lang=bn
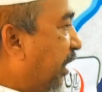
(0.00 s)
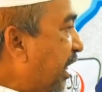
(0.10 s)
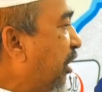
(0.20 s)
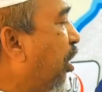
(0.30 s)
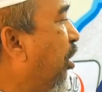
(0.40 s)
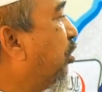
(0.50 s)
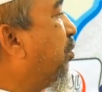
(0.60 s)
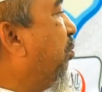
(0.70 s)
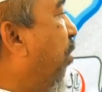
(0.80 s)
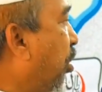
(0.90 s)
তিনি যখন
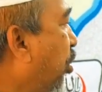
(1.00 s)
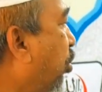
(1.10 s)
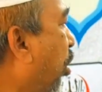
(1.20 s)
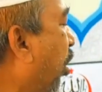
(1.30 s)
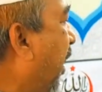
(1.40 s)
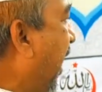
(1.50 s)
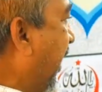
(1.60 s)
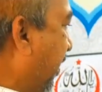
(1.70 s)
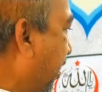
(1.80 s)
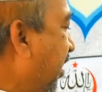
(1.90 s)
মনস্থ
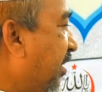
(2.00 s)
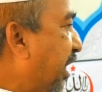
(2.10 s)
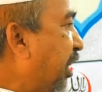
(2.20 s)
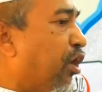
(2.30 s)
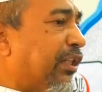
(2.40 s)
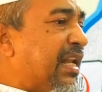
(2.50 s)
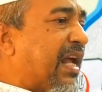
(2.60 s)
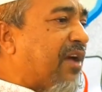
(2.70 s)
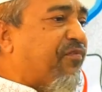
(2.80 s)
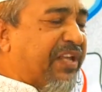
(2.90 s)
করলেন দীর্ঘদিন
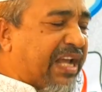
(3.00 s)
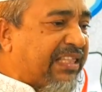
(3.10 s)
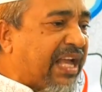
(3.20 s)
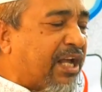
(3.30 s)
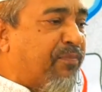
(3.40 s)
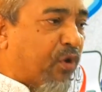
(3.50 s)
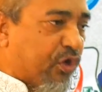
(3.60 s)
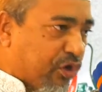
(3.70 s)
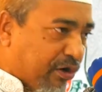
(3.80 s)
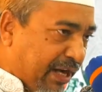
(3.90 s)
আর আফ্রিকায় থাকার
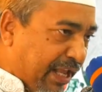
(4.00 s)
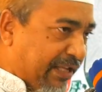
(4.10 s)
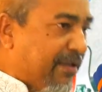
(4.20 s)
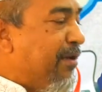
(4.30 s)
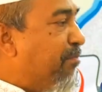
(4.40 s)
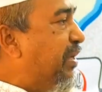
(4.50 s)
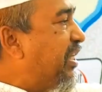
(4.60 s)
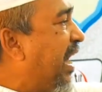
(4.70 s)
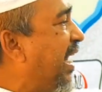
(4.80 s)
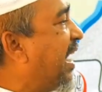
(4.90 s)
প্রয়োজন নেই
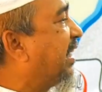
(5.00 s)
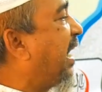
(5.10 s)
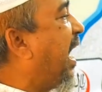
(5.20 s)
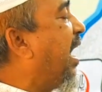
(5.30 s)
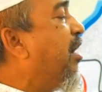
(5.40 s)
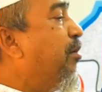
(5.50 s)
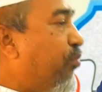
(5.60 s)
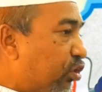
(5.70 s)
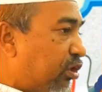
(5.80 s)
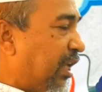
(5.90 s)
বিশাল একটা
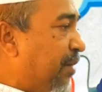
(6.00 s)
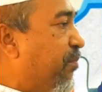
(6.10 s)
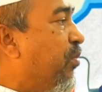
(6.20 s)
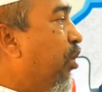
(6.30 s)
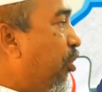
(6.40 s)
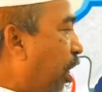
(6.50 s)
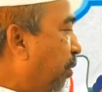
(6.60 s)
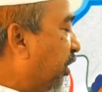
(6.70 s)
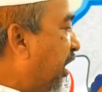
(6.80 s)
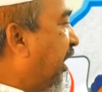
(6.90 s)
মুসলিম
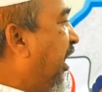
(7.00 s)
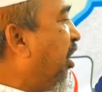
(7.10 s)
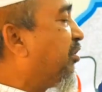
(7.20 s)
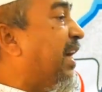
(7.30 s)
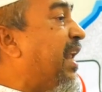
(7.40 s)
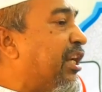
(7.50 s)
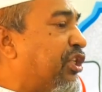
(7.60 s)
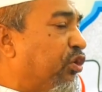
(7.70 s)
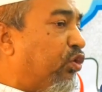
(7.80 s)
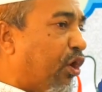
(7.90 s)
নবদীক্ষিত
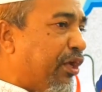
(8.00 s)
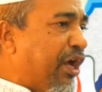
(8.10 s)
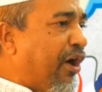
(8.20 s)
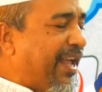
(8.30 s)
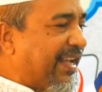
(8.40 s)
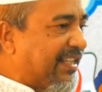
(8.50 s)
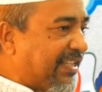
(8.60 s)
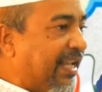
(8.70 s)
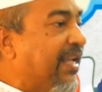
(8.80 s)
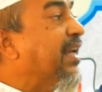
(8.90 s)
জেনারেশন তৈরি হয়ে
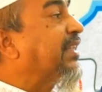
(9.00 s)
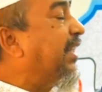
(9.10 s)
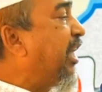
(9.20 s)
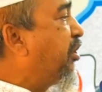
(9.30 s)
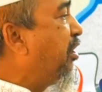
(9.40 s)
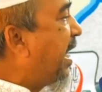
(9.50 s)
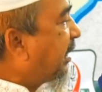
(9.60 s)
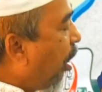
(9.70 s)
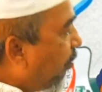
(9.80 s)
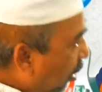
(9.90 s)
গেছে তাদের জন্য
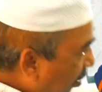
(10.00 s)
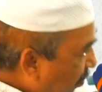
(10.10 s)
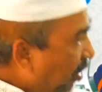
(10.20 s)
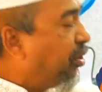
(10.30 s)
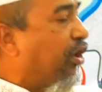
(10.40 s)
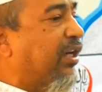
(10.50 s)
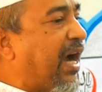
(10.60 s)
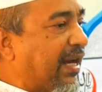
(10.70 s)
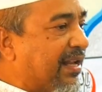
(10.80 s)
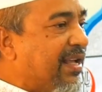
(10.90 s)
একটা অবলম্বন
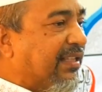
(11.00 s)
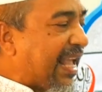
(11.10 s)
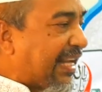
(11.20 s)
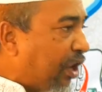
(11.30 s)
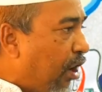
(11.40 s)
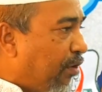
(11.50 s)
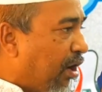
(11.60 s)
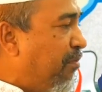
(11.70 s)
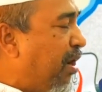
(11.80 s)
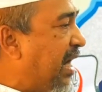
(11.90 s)
দরকার একটা
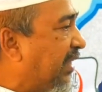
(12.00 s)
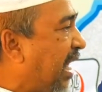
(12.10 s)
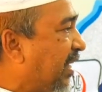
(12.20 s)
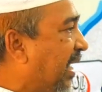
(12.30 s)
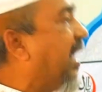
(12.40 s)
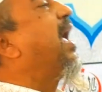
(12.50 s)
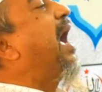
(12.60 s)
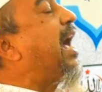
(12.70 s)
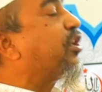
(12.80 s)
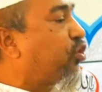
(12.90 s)
অবলম্বন না থাকলে
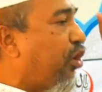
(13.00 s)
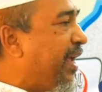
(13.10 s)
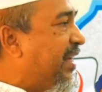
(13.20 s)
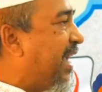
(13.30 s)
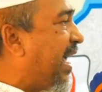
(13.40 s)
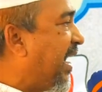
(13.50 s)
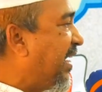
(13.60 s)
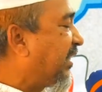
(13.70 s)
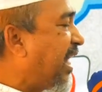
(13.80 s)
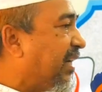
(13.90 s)
আশ্রয়ের জায়গা
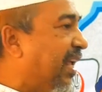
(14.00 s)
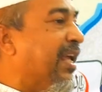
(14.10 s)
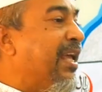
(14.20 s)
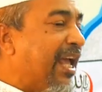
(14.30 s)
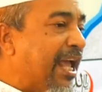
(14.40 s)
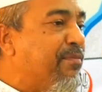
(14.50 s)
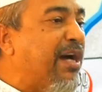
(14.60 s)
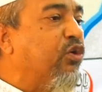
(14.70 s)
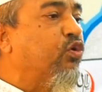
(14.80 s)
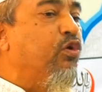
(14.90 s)
না থাকলে এই
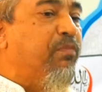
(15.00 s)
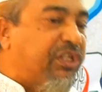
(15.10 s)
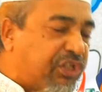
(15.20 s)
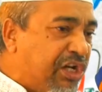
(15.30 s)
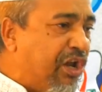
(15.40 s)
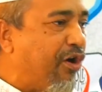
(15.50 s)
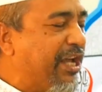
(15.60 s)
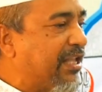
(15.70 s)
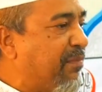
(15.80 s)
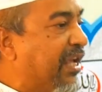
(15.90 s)
মানুষগুলো বিচ্ছিন্ন
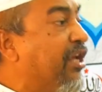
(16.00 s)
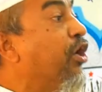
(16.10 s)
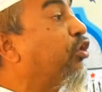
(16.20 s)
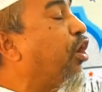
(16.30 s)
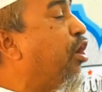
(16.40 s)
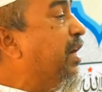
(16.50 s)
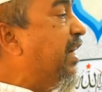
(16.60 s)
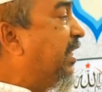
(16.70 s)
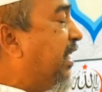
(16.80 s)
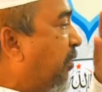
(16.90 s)
হয়ে যাবে তখন
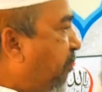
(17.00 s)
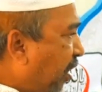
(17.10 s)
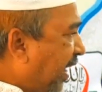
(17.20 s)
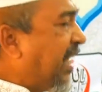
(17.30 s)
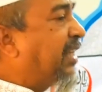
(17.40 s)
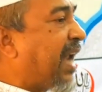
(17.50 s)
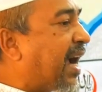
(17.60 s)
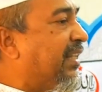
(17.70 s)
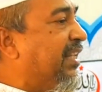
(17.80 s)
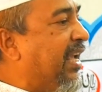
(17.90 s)
নিজের পকেটের
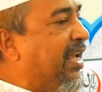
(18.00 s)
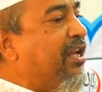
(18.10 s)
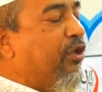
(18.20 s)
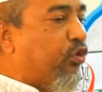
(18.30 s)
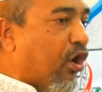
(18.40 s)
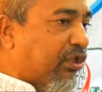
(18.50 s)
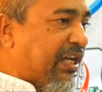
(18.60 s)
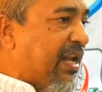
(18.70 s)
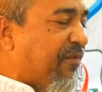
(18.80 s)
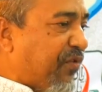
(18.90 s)
টাকা দিয়ে
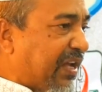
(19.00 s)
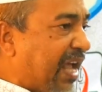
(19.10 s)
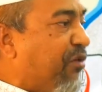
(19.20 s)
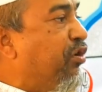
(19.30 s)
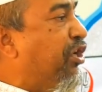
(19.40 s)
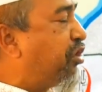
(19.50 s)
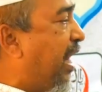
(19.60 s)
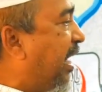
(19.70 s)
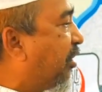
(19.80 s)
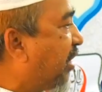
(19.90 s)
দক্ষিণ আফ্রিকায়
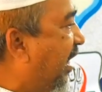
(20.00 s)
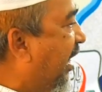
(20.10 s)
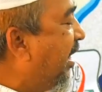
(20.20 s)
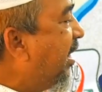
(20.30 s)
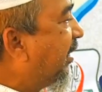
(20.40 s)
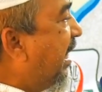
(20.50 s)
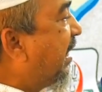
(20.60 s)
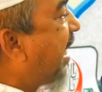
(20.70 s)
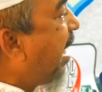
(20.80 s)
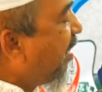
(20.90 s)
উনিশশো সালে
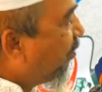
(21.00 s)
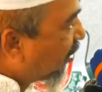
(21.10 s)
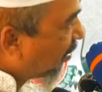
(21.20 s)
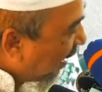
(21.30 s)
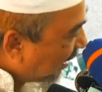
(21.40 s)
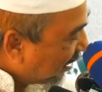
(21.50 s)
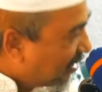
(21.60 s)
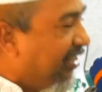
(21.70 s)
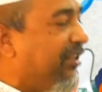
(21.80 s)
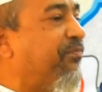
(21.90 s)
তিনি জামে মসজিদ
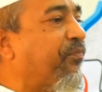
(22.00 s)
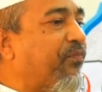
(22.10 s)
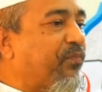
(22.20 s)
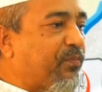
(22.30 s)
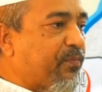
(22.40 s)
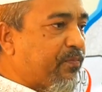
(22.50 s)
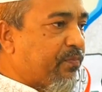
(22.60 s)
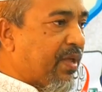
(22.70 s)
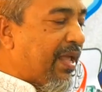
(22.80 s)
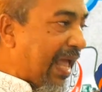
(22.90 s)
বানিয়েছিলেন
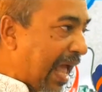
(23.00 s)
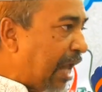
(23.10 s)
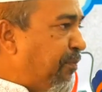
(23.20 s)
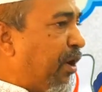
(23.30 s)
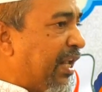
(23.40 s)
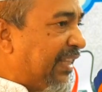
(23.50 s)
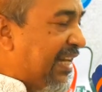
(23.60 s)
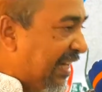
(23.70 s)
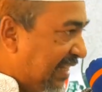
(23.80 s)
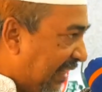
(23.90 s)
এরপরে
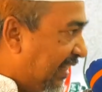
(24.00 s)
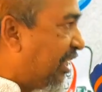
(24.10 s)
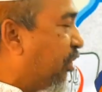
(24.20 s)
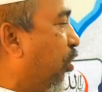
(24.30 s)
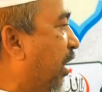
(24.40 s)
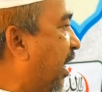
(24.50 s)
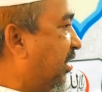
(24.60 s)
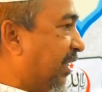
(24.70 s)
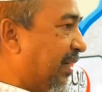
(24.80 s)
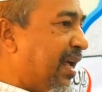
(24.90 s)
তিনি নিজের দেশে চলে
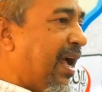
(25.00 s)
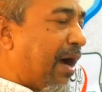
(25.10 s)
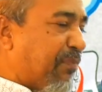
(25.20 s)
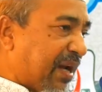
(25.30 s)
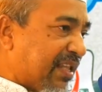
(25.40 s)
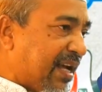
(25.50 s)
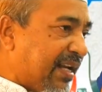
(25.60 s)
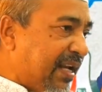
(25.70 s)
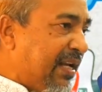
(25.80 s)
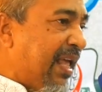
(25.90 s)
আসেন আপনারা
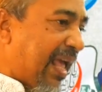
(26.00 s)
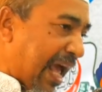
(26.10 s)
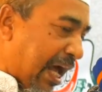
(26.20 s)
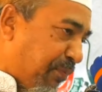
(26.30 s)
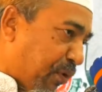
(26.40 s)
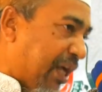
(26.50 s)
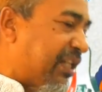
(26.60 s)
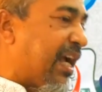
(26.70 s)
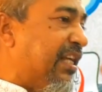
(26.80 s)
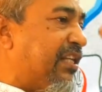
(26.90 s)
জানেন এরপরে
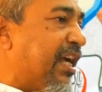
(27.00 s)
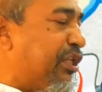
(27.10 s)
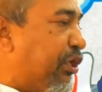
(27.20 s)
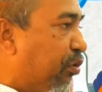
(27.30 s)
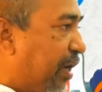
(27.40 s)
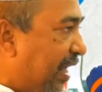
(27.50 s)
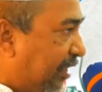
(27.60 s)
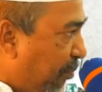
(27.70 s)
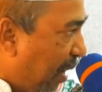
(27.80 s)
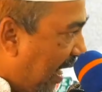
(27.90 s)
শাহিন শাহিদুল
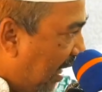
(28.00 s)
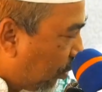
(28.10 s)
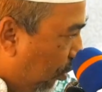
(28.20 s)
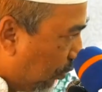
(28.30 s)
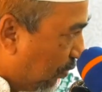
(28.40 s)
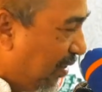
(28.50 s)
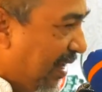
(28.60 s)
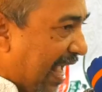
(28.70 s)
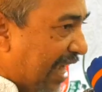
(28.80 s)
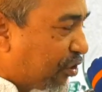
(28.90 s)
হাতে বায়াত হন
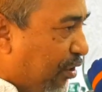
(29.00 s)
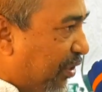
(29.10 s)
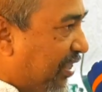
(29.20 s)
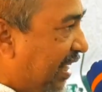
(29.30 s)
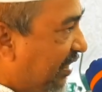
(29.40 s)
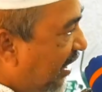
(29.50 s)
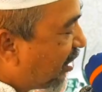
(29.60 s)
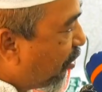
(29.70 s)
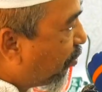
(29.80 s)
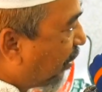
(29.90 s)
এক সময় শাহিন
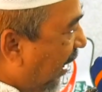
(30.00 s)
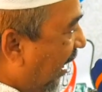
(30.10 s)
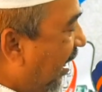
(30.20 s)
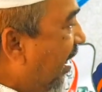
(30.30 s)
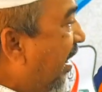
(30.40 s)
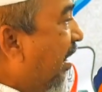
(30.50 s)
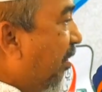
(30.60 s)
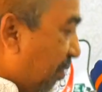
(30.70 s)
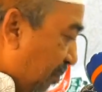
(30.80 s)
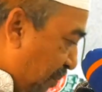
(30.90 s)
শাহিদুল
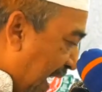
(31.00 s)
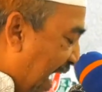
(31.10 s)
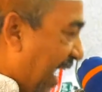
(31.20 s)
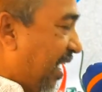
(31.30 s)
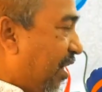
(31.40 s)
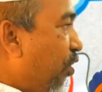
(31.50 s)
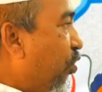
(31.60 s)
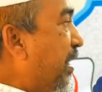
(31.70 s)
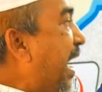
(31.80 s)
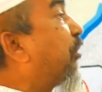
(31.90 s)
পেয়ে
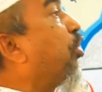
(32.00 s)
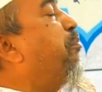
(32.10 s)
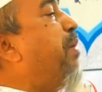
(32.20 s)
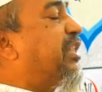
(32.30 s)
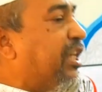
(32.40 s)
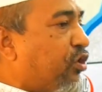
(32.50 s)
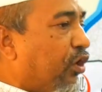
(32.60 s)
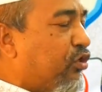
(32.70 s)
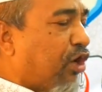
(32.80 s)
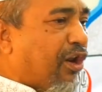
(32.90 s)
উনি এত বেশি
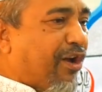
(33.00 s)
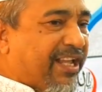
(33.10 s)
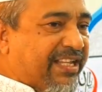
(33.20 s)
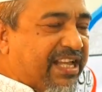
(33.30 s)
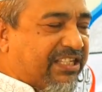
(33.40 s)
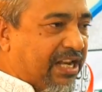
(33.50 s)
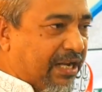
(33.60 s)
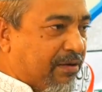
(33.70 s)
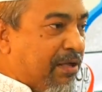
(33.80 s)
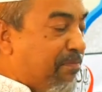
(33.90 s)
চঞ্চল হয়ে
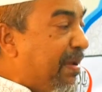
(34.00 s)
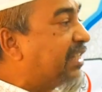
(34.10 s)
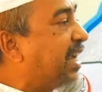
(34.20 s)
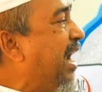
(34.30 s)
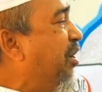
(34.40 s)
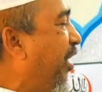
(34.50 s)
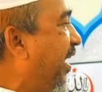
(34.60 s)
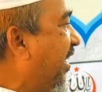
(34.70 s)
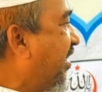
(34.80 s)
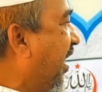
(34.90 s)
গিয়েছিলেন বেচাইন
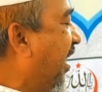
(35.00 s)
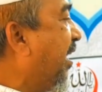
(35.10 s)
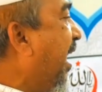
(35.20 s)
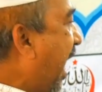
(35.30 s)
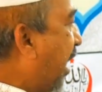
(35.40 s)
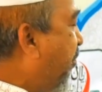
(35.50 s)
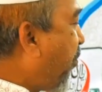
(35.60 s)
হয়ে গিয়েছিলেন এক